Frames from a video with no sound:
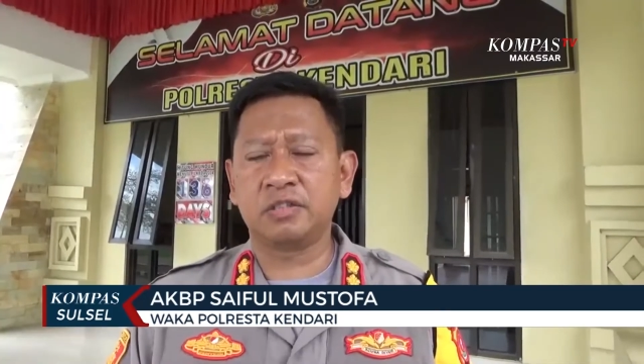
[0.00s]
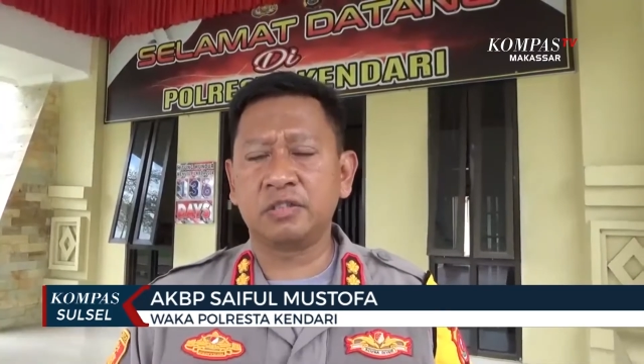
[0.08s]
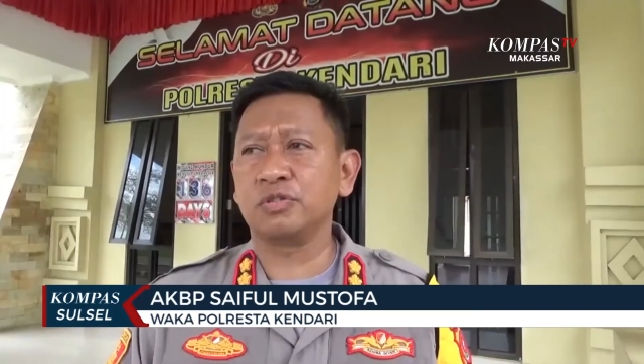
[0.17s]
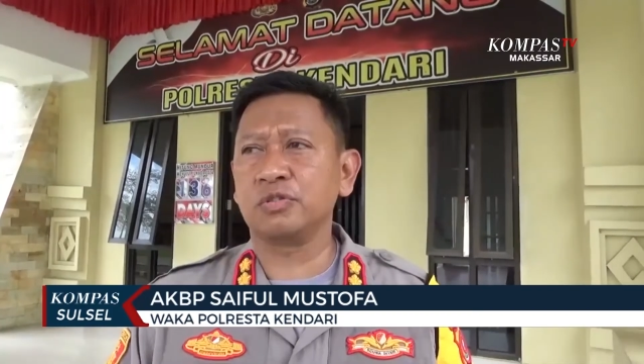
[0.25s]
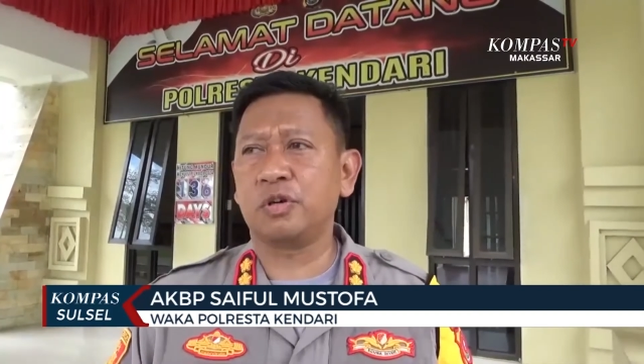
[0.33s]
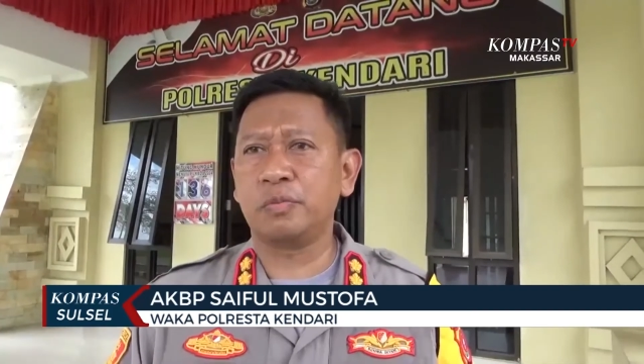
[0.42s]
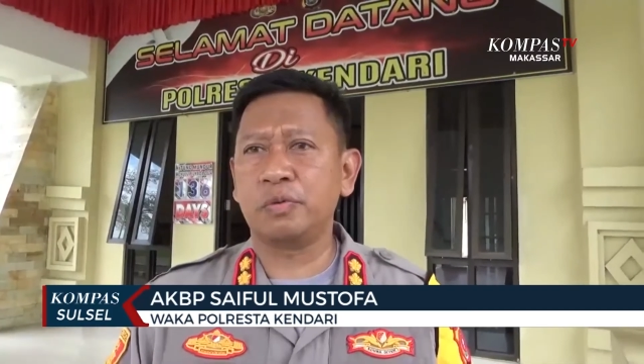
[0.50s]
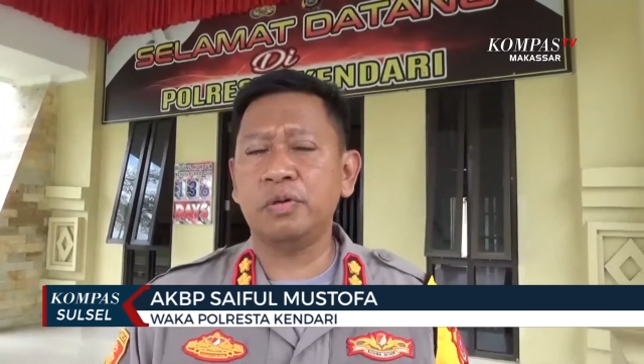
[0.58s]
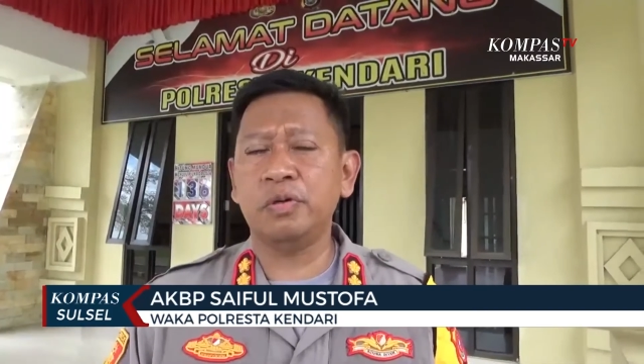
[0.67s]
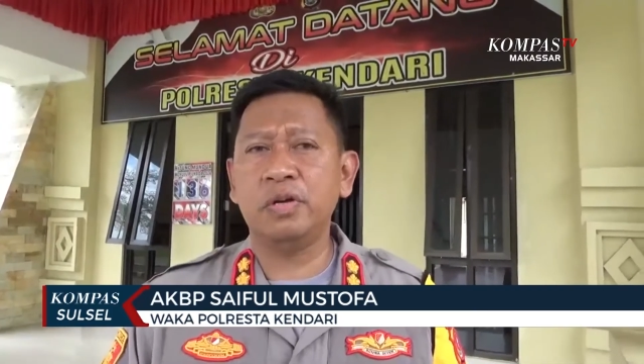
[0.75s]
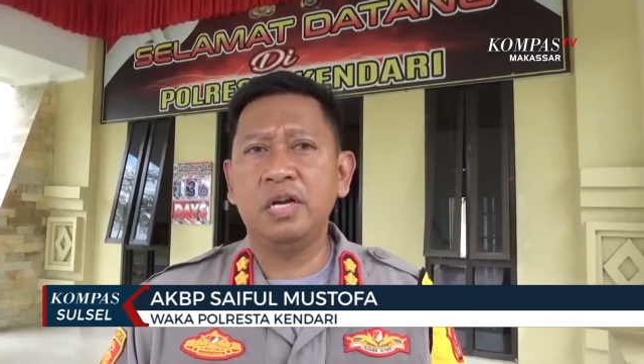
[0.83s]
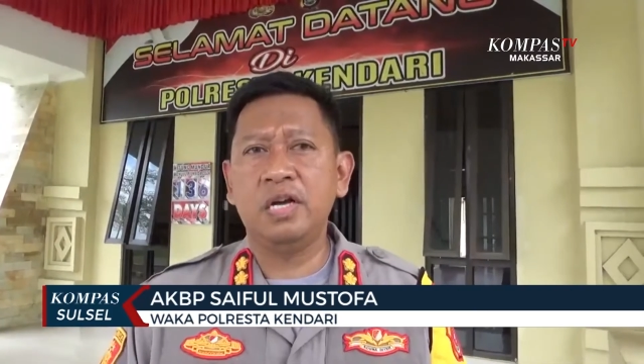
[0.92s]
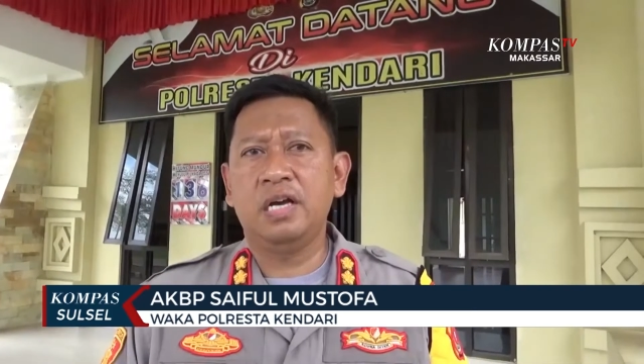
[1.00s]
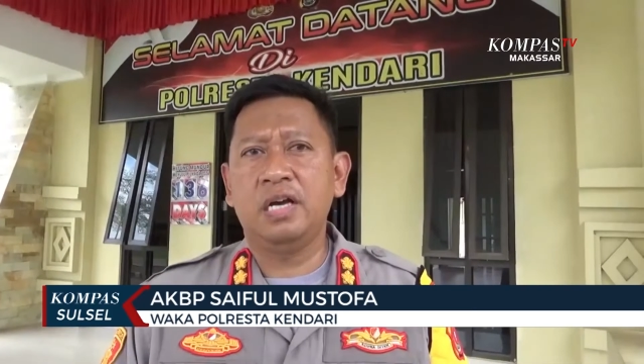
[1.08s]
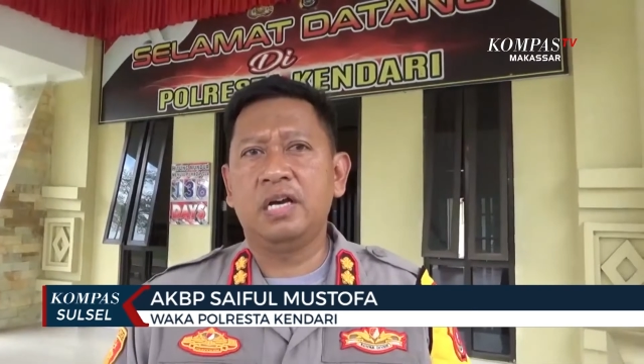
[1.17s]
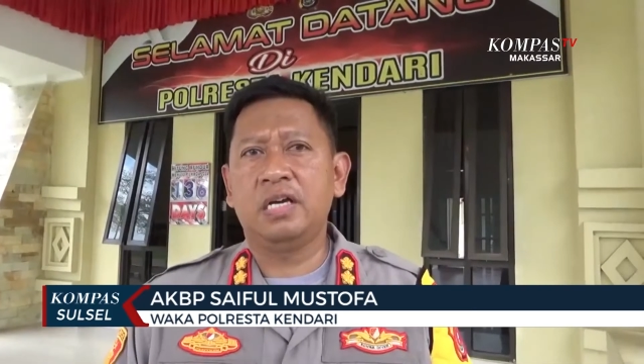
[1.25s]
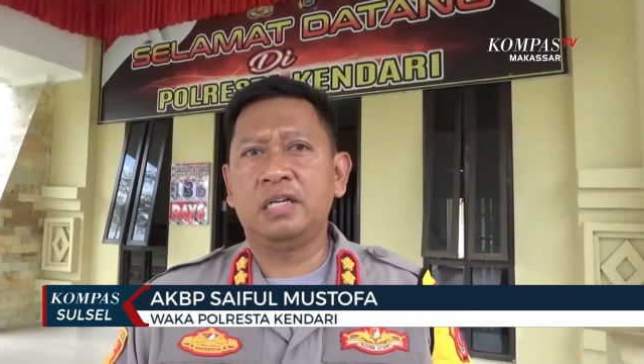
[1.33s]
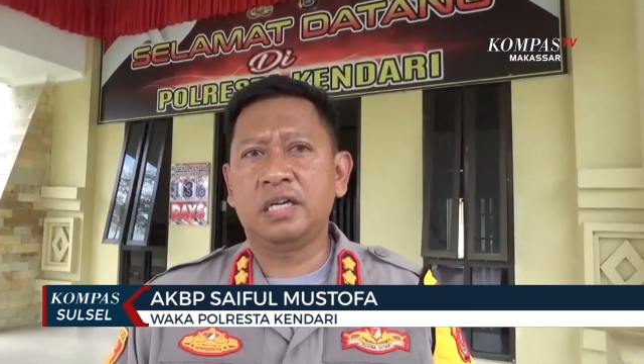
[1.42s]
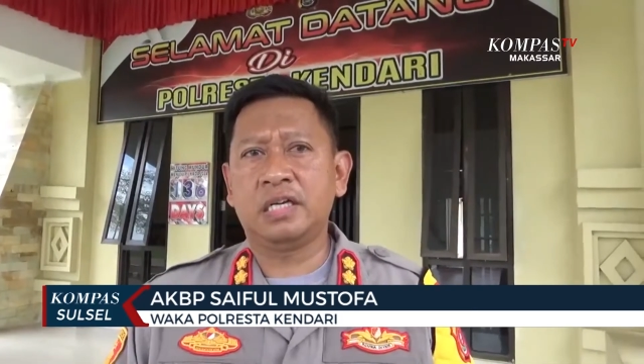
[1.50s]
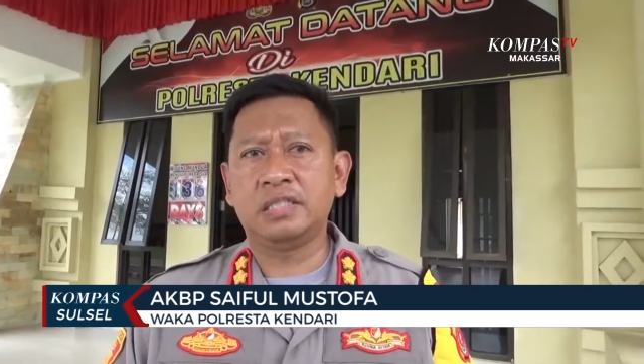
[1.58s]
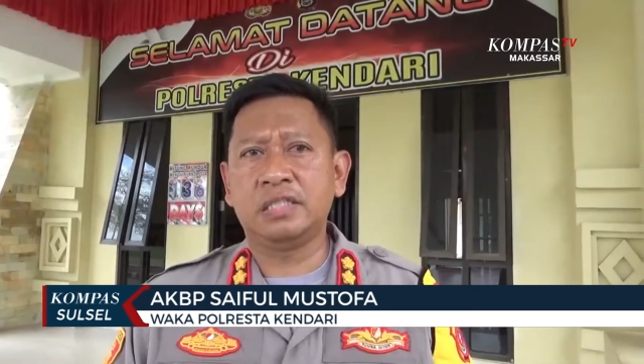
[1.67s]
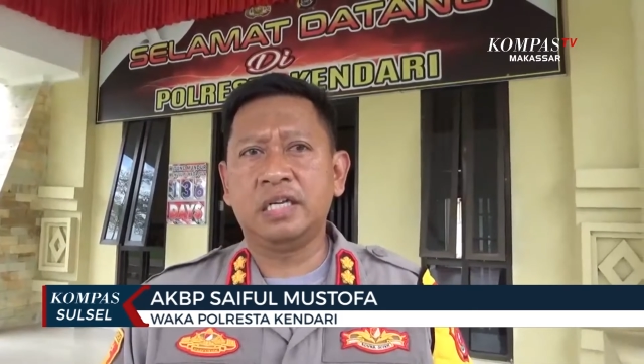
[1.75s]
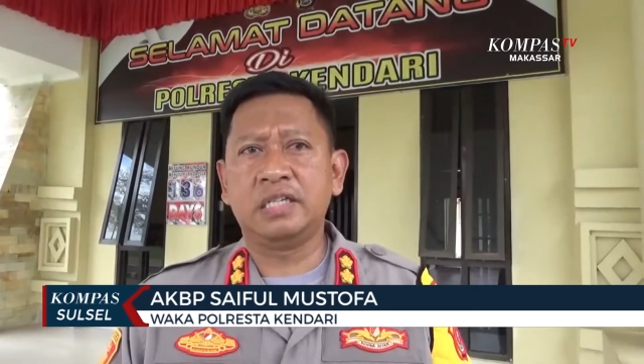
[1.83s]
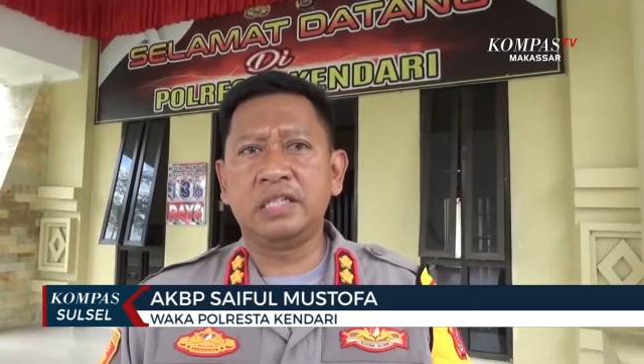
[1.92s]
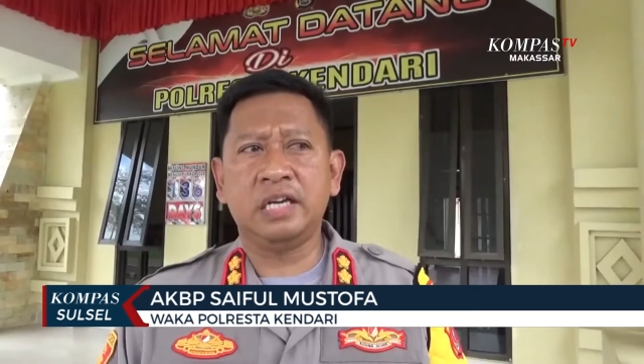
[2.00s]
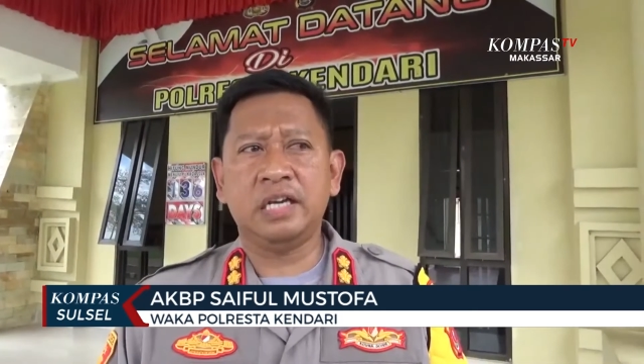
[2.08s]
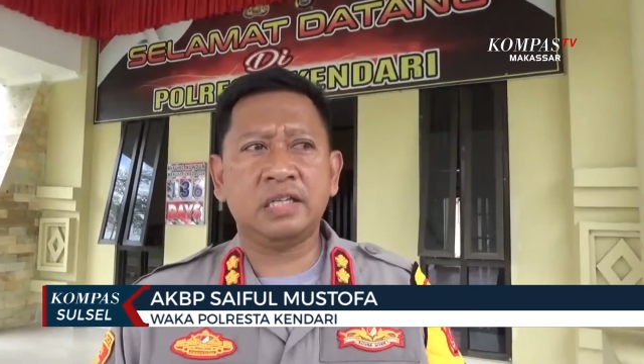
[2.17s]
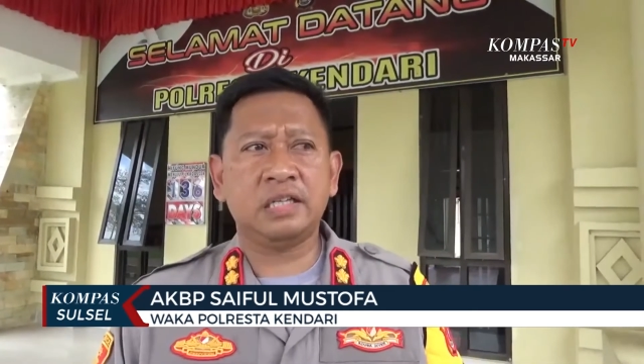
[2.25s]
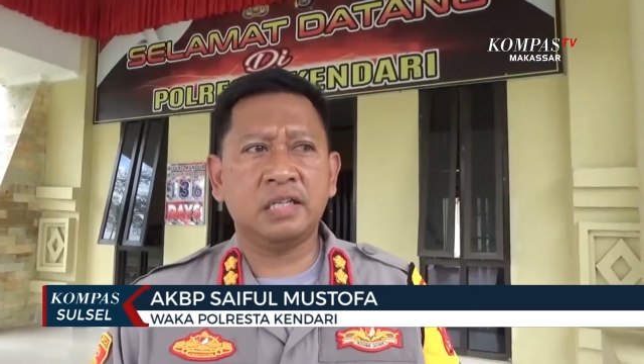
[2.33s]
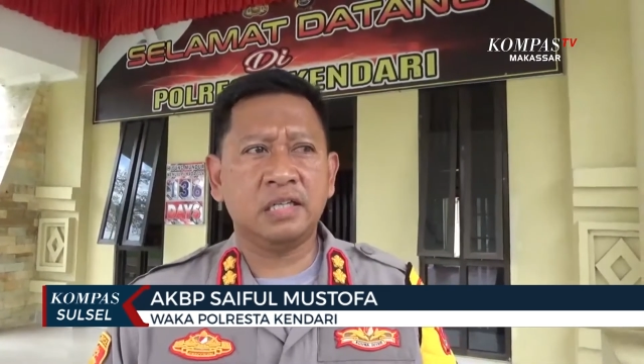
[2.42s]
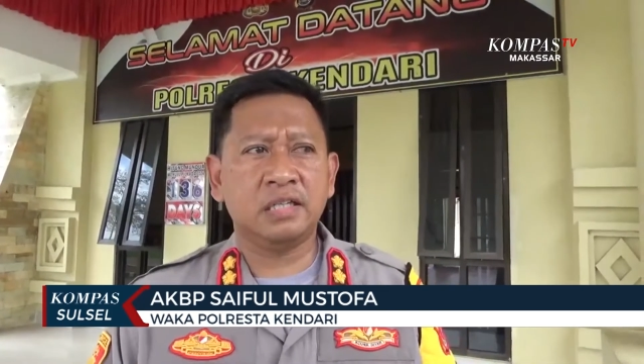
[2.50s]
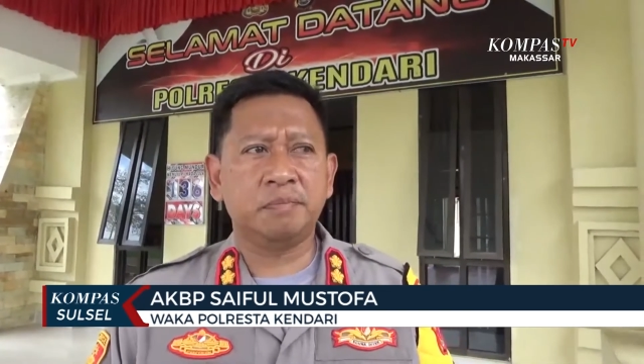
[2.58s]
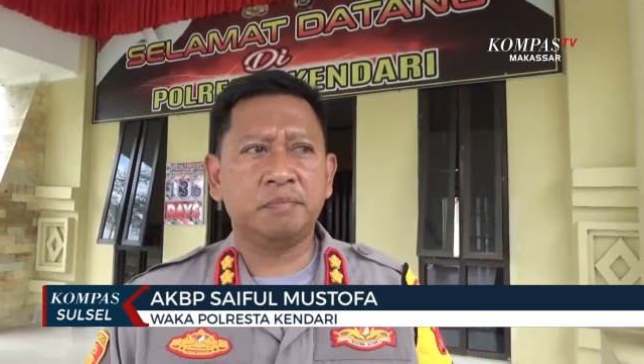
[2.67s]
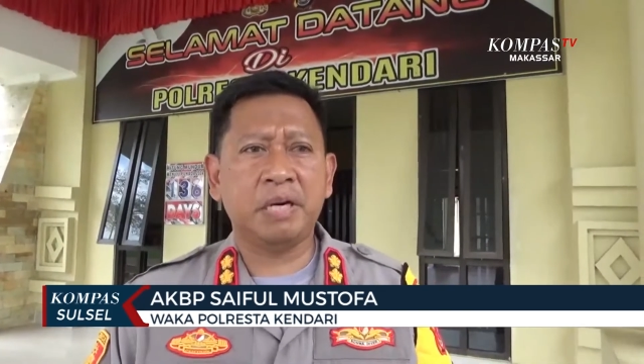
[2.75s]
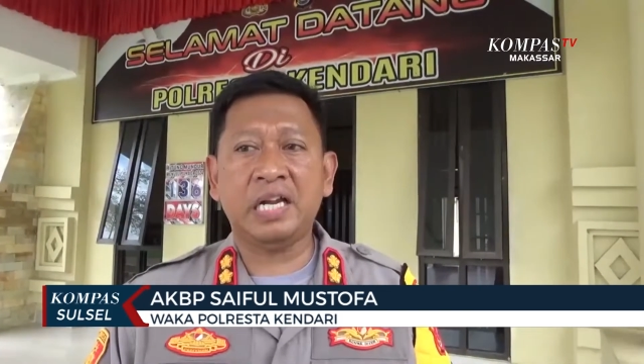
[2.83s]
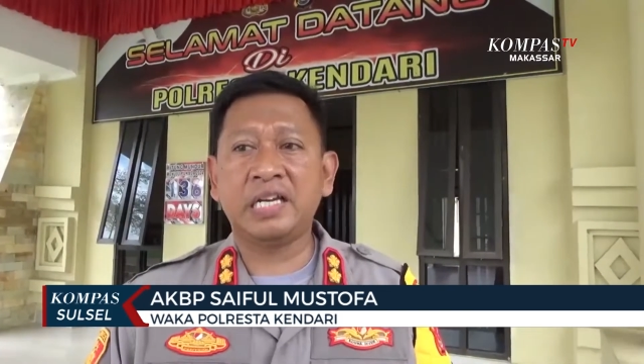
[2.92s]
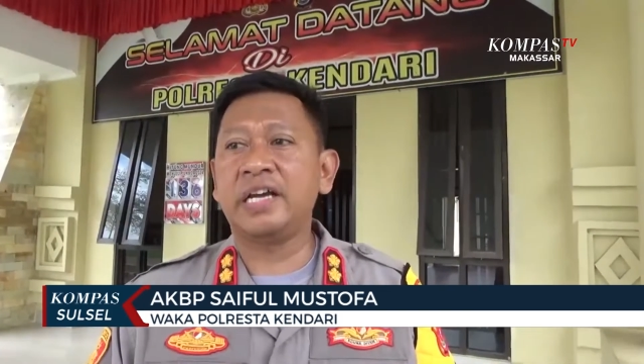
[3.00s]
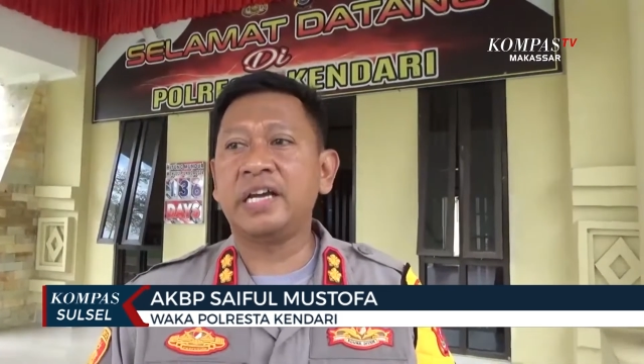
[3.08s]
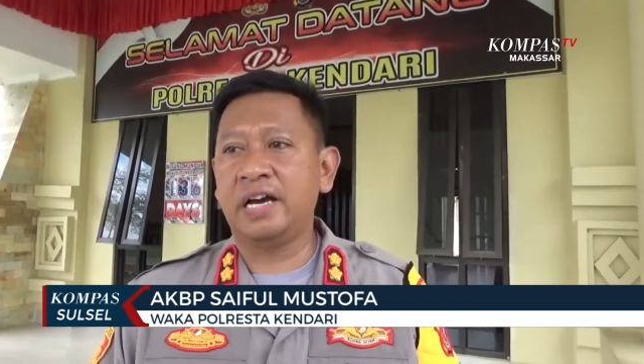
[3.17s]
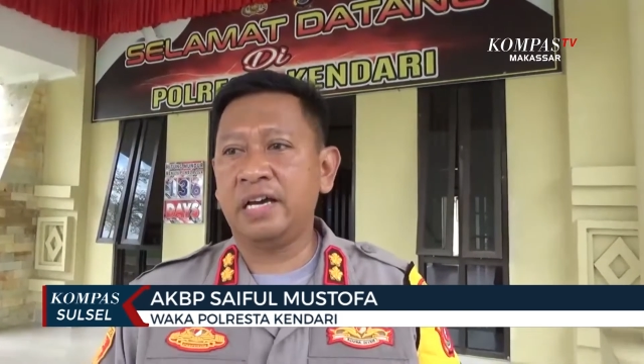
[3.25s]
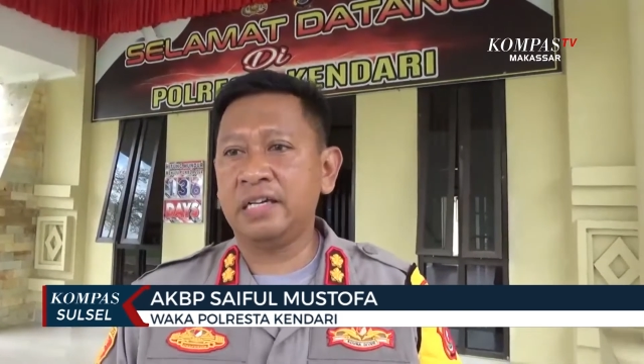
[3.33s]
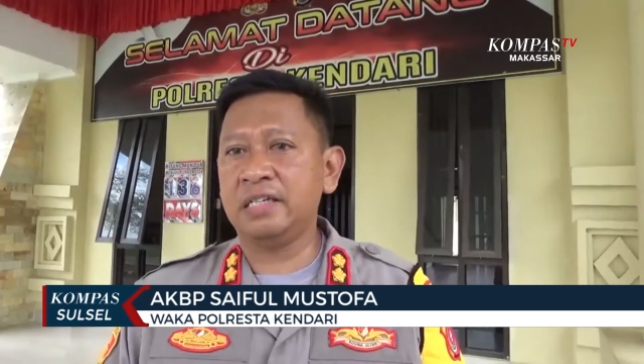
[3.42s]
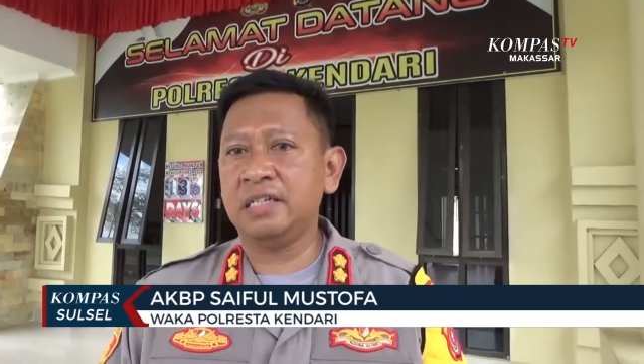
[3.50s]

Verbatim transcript: Sutomo ada kejadian eh, penganiayaan